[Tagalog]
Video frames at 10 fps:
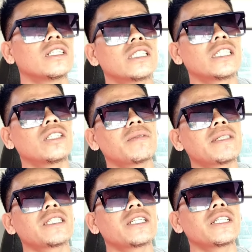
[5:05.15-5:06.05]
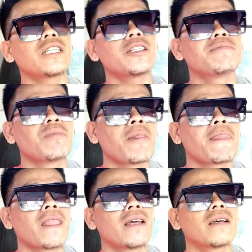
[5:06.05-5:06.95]
Sino ba si
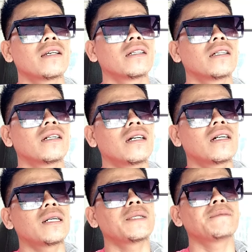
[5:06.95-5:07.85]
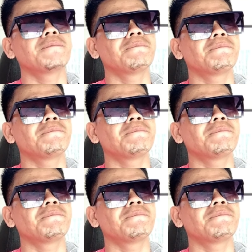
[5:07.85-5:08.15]
um,